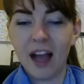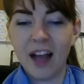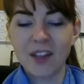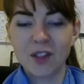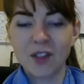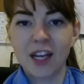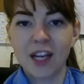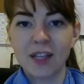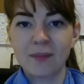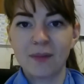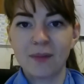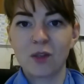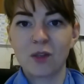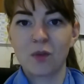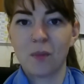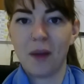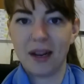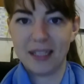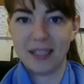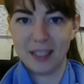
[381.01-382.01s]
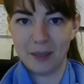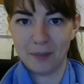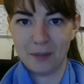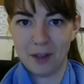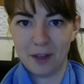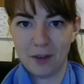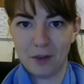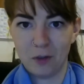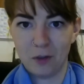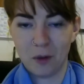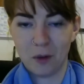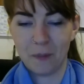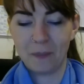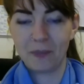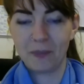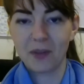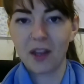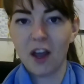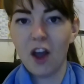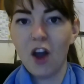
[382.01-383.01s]
Also das mal so mein Tipp dafür.
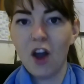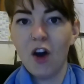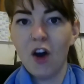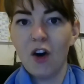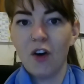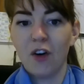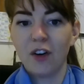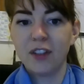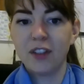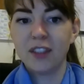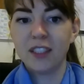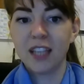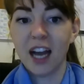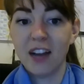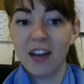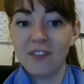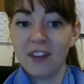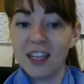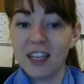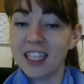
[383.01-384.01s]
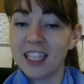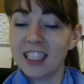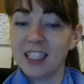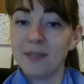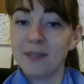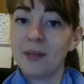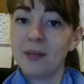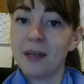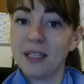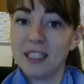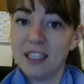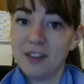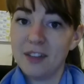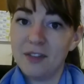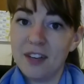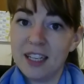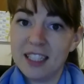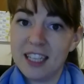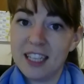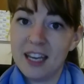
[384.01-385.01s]
Und ein weiterer Tipp, den ich
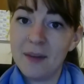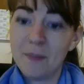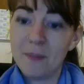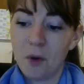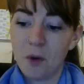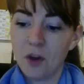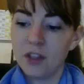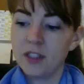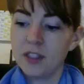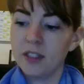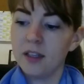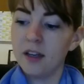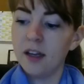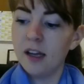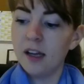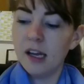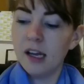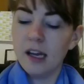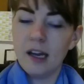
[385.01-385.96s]
dir vielleicht geben möchte,